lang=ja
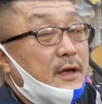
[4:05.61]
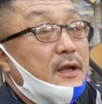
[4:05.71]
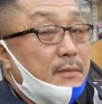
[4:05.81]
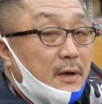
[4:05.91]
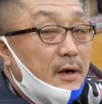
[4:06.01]
あ
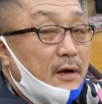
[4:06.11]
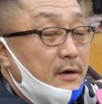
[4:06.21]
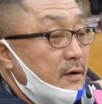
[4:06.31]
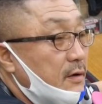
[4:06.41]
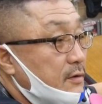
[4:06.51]
れば
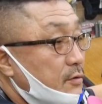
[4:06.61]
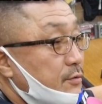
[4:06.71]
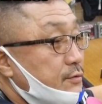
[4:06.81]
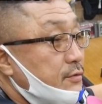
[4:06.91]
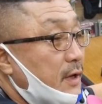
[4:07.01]
そ
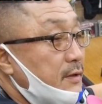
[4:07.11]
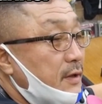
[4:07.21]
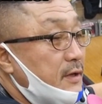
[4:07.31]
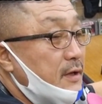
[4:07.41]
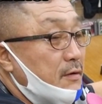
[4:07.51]
の復元
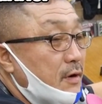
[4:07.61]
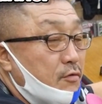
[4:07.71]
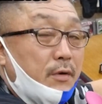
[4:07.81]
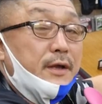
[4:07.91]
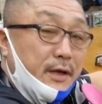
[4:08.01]
できないのは
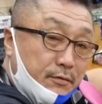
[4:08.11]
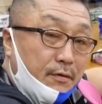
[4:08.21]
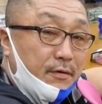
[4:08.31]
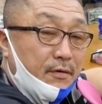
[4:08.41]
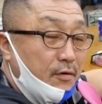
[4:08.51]
怖いな
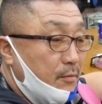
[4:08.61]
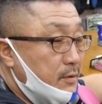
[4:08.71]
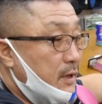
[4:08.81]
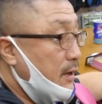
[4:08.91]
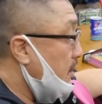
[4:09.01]
と思
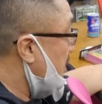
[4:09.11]
うなら